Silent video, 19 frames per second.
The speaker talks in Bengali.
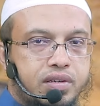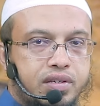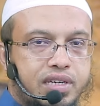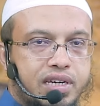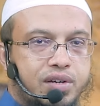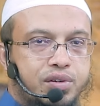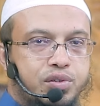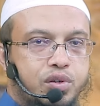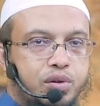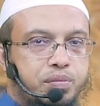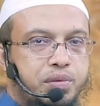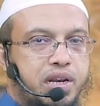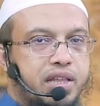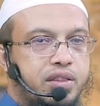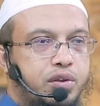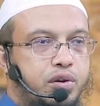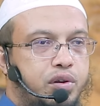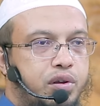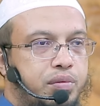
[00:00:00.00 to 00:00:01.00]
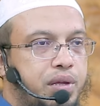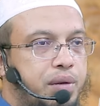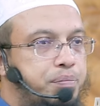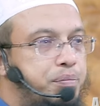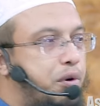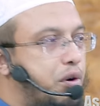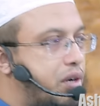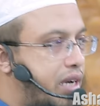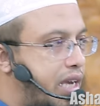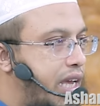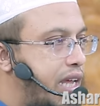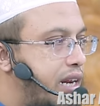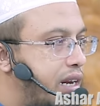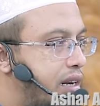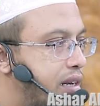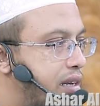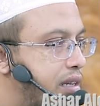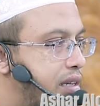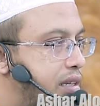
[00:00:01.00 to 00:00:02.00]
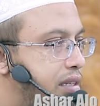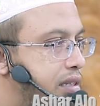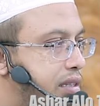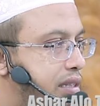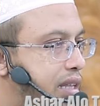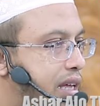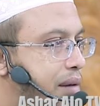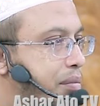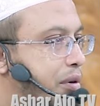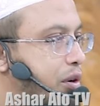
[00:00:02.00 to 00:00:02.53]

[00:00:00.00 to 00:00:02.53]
যে হুজুর মিলাদুল নবীর পক্ষের তার